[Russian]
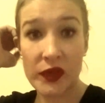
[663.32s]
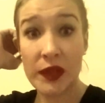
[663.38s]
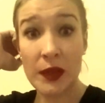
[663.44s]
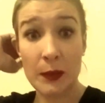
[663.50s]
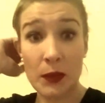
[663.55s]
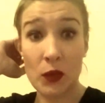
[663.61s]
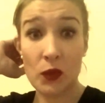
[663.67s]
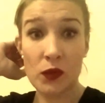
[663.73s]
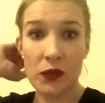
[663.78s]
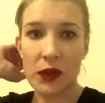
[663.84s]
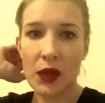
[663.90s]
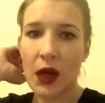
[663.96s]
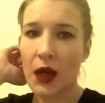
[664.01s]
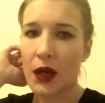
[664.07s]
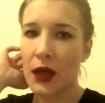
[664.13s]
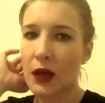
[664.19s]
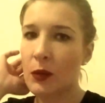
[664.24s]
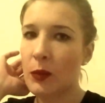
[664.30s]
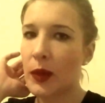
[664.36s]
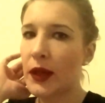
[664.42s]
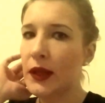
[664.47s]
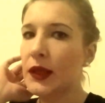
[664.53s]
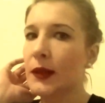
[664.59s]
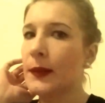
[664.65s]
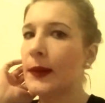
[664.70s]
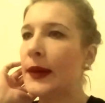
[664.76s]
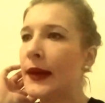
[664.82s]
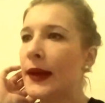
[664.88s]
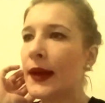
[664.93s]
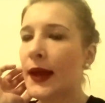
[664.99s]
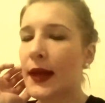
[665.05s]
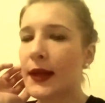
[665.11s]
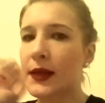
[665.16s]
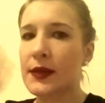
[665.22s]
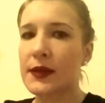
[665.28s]
все мы узнали об этом,
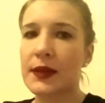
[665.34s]
это